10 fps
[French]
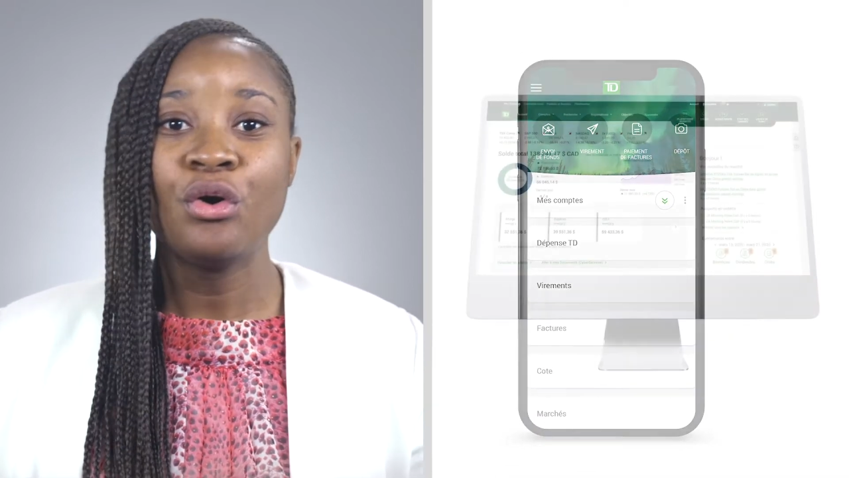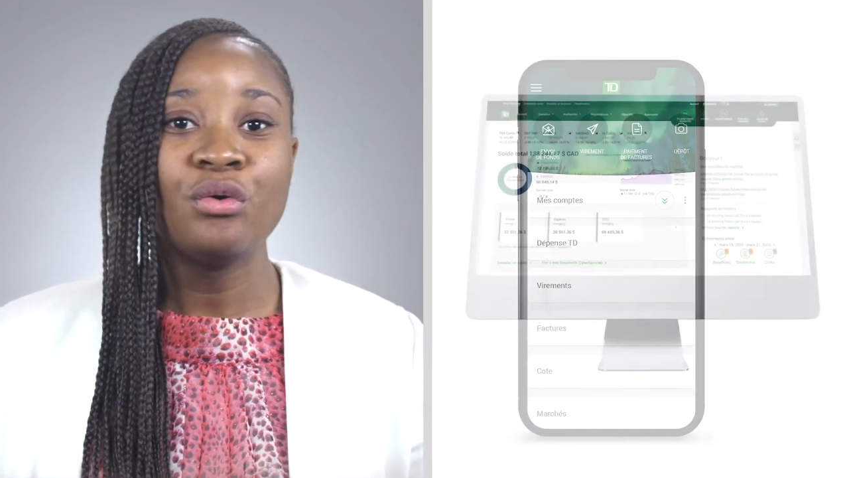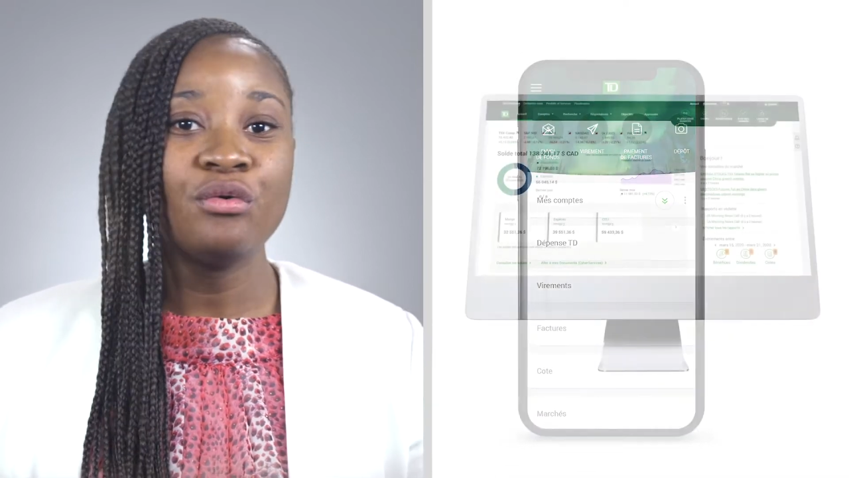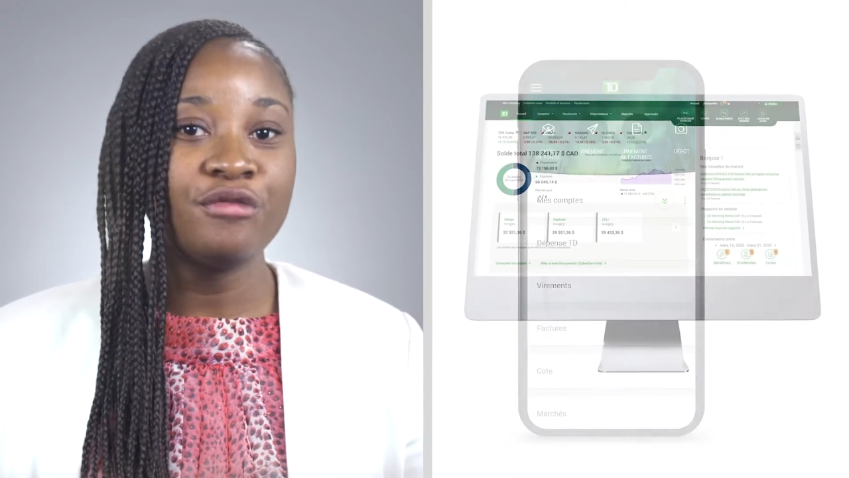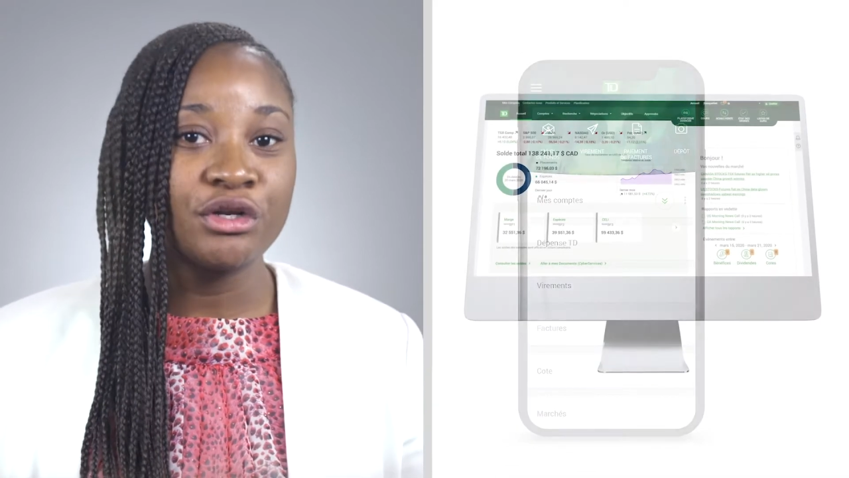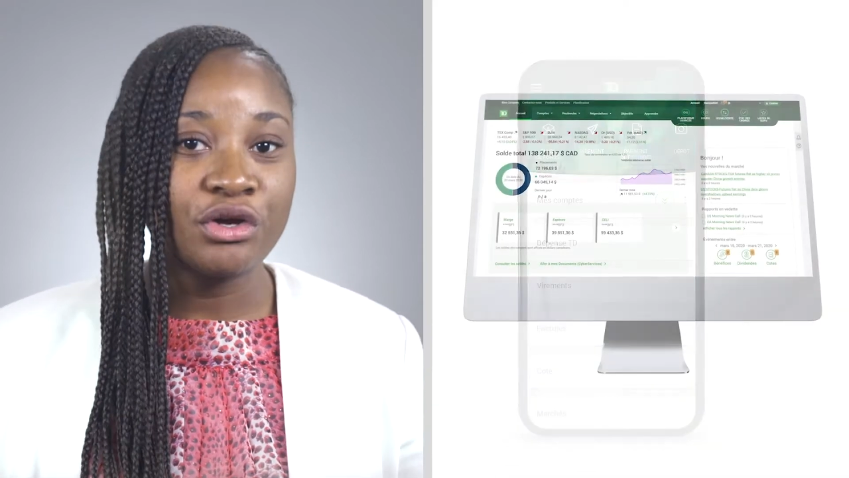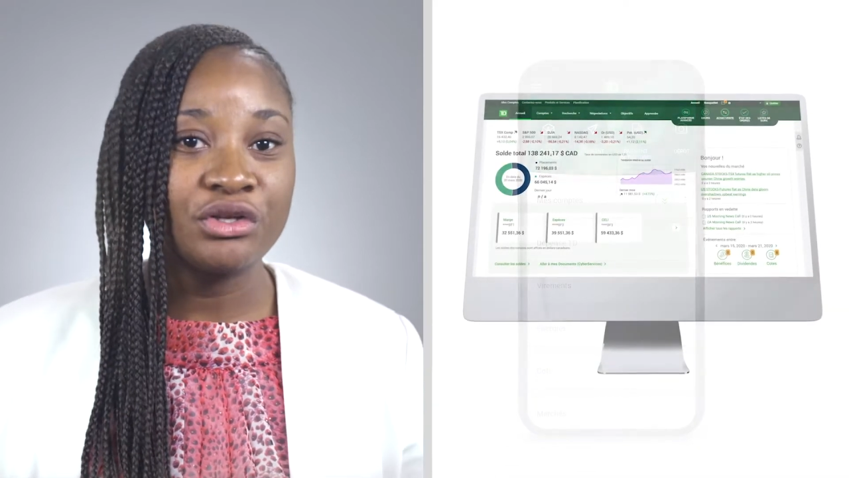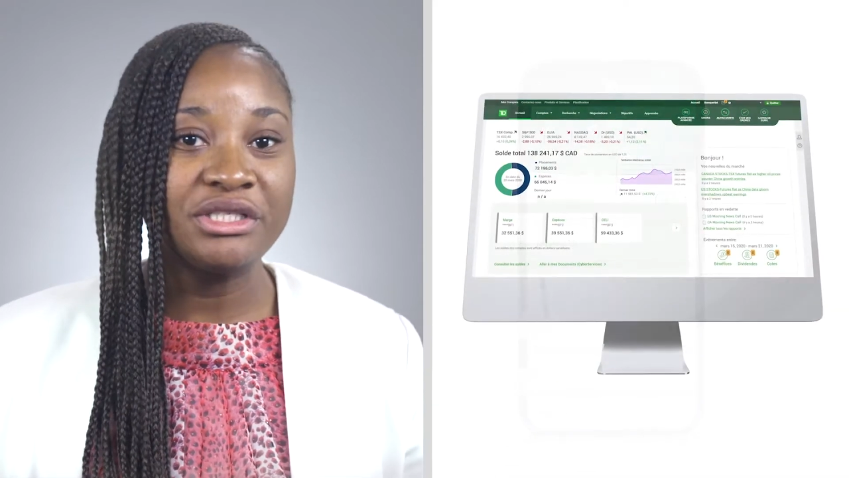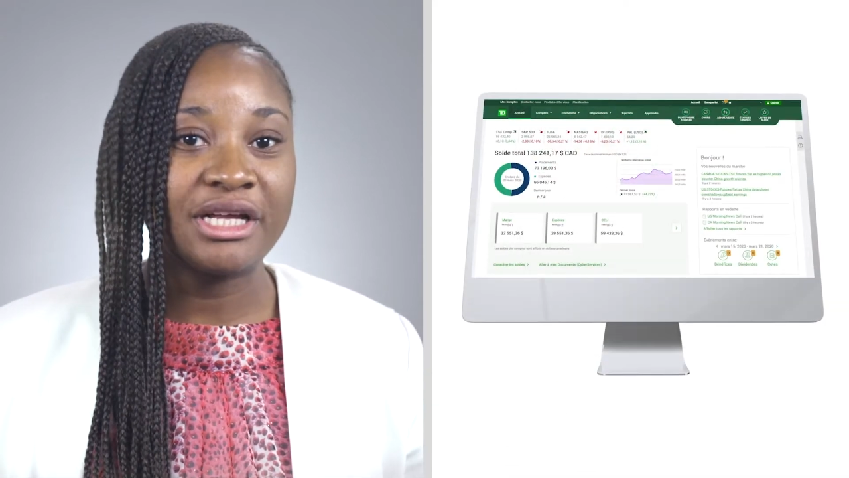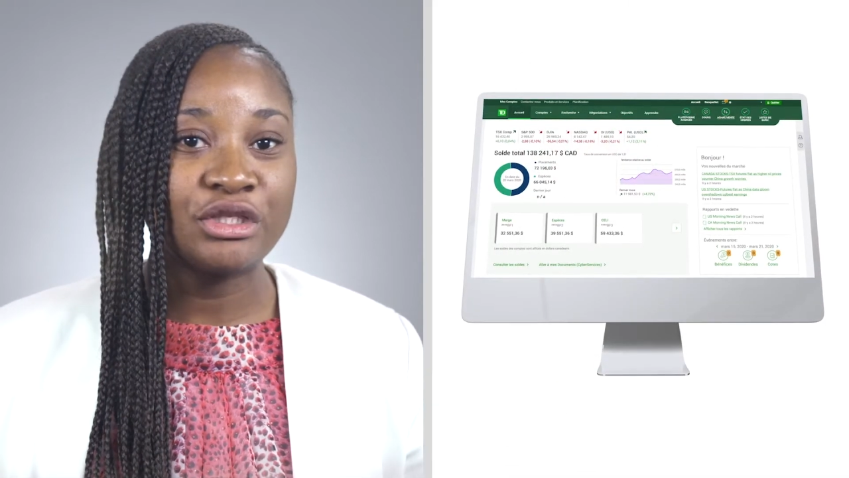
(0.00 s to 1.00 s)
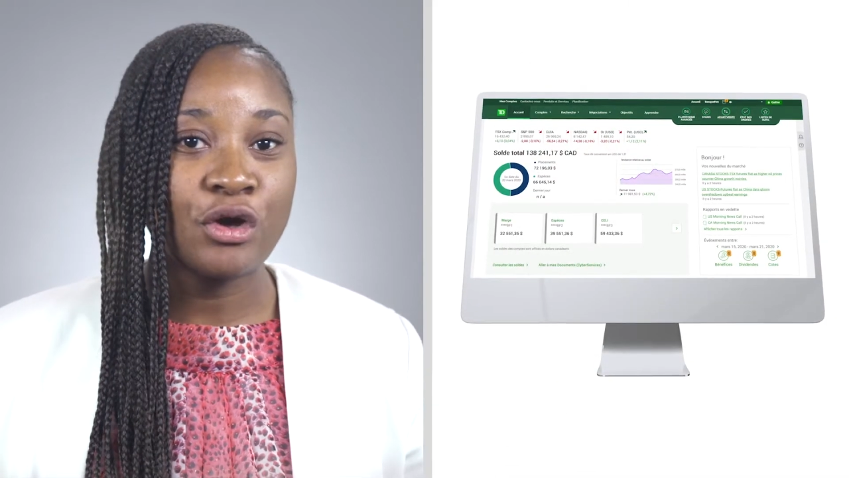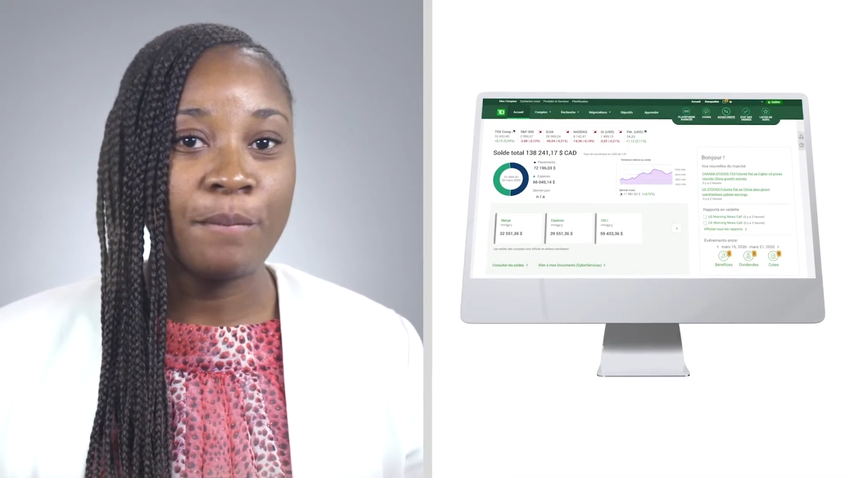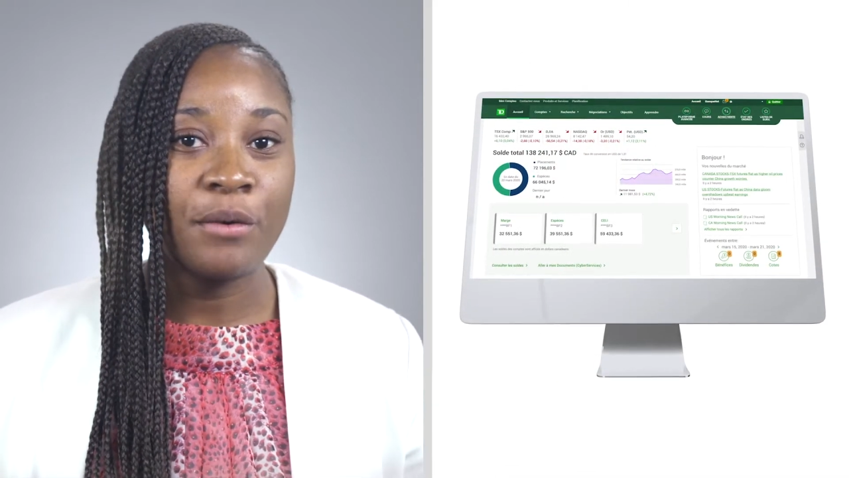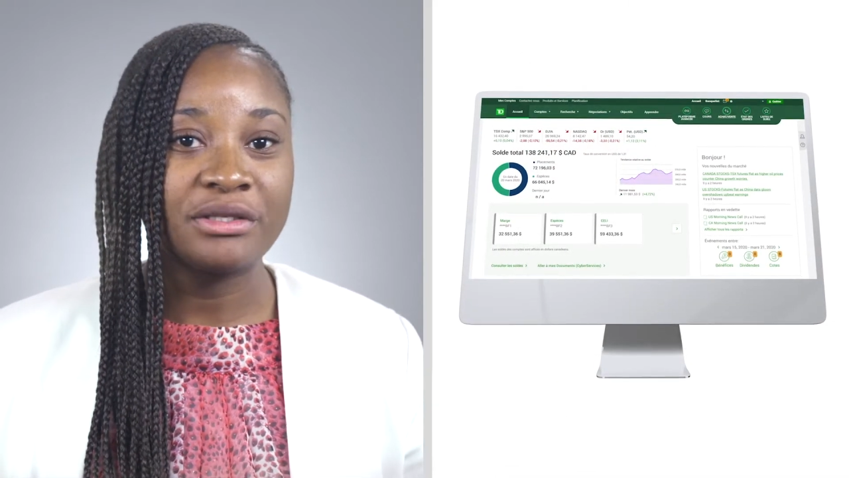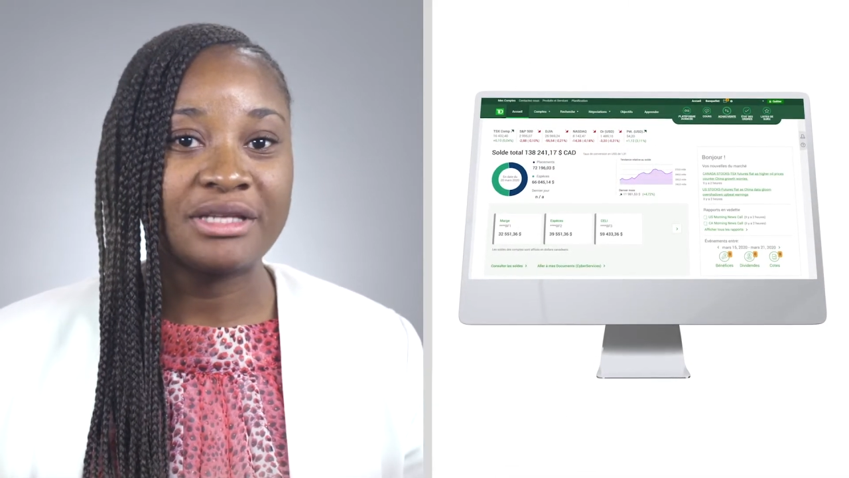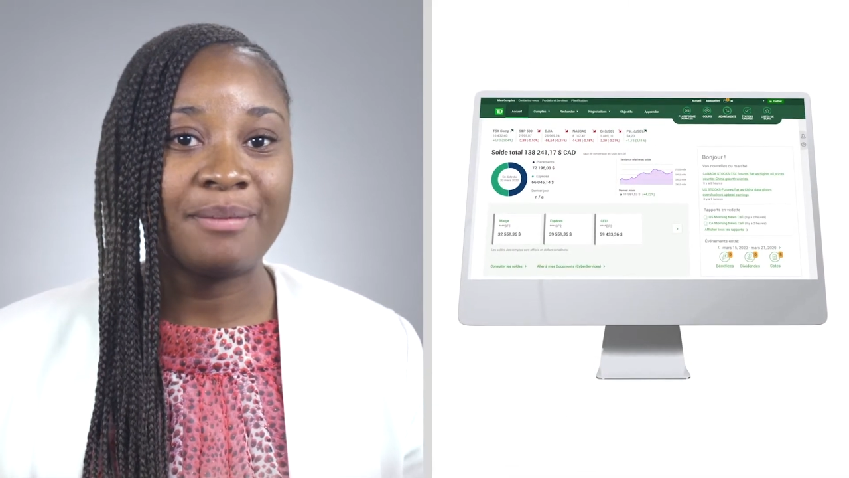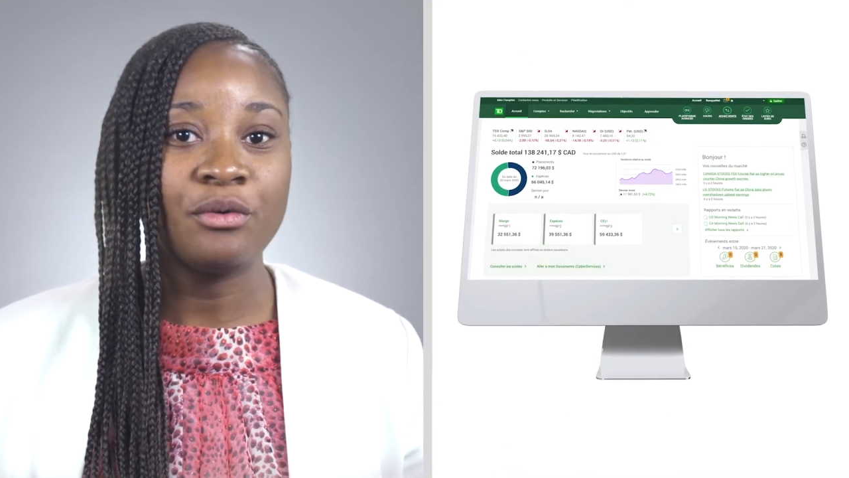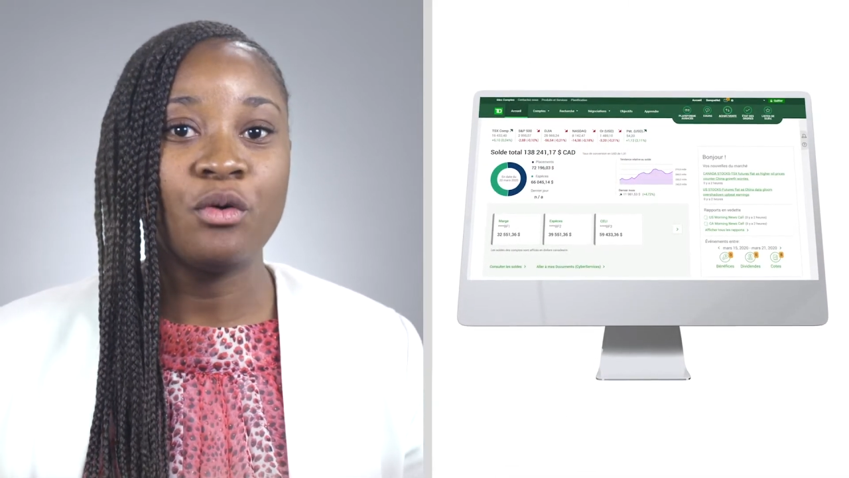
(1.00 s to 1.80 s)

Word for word: ou votre ordinateur portable